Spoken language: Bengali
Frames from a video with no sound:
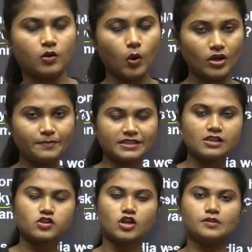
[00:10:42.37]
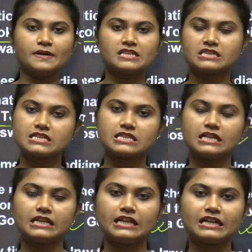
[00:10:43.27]
গোল্ড মেডেল কতবার জিতেছে
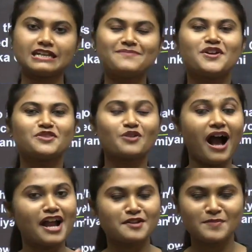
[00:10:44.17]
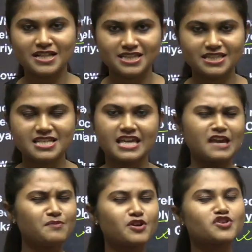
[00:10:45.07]
ইন্ডিয়ান টিম তো আটবার জিতেছে
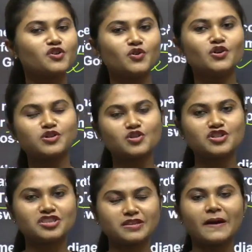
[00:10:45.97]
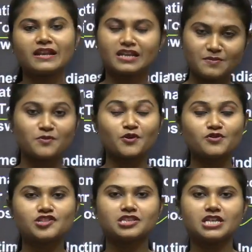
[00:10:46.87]
এই বছর গোল্ড তো জিততে পারিনি
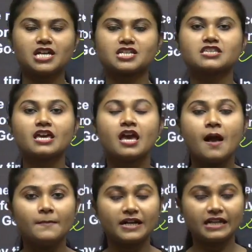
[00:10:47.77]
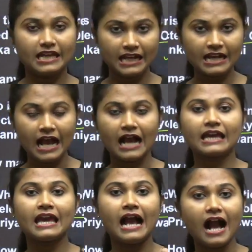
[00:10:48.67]
ব্রোঞ্জ জিতে এসেছে বাট এর
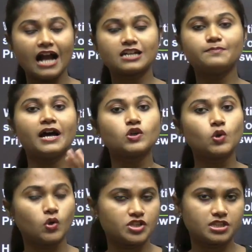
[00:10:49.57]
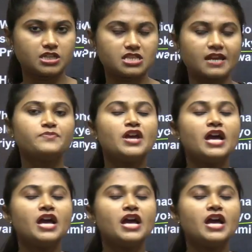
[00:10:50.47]
আগে আটবার গোল্ড জিতেছে